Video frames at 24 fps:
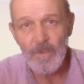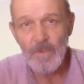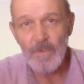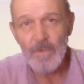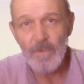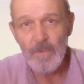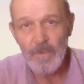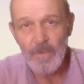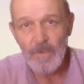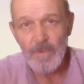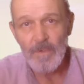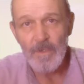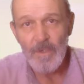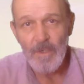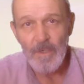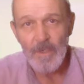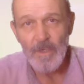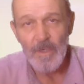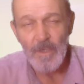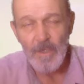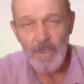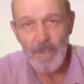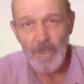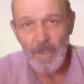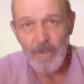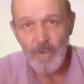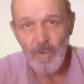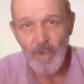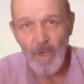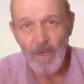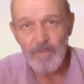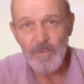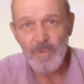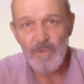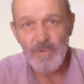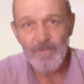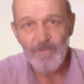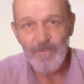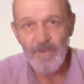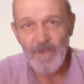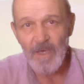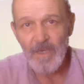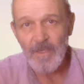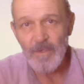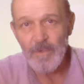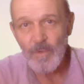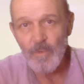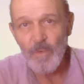انه انه ابو
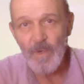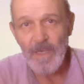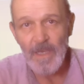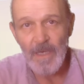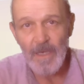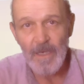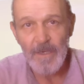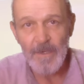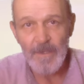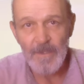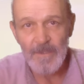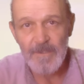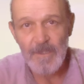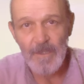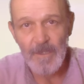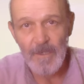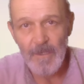سفيان هو اللي نصر